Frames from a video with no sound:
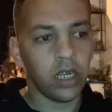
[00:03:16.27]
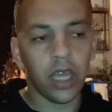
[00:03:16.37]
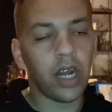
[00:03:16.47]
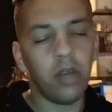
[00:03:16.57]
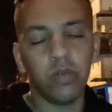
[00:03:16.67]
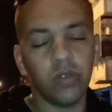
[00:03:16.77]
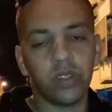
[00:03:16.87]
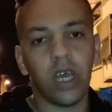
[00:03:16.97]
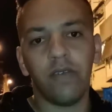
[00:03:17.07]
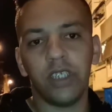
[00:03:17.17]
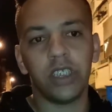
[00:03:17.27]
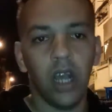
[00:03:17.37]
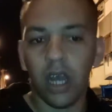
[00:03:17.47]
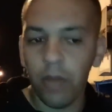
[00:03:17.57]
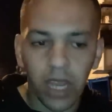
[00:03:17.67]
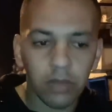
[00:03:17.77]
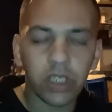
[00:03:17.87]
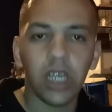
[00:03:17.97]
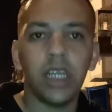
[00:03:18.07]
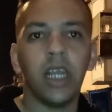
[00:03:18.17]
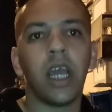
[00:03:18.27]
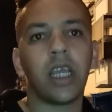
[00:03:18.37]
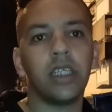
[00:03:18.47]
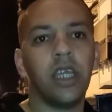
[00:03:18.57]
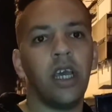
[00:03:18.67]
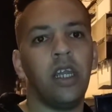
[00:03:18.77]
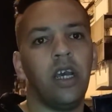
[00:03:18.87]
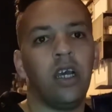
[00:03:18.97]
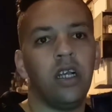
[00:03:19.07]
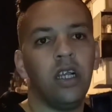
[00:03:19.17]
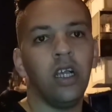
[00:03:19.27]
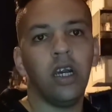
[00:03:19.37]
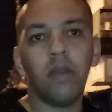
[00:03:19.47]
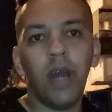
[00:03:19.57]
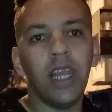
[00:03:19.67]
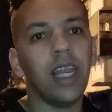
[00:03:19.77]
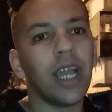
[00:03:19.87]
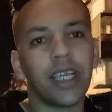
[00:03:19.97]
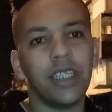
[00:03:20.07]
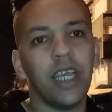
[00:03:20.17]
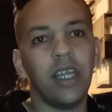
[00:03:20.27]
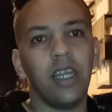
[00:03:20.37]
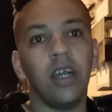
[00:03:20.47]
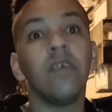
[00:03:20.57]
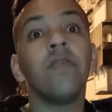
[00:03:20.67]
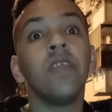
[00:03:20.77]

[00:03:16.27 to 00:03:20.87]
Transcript: الله يرحمه صافي هادشي راه بحال مشى لينا الاخ ديالنا راه بحال الاخ ديالنا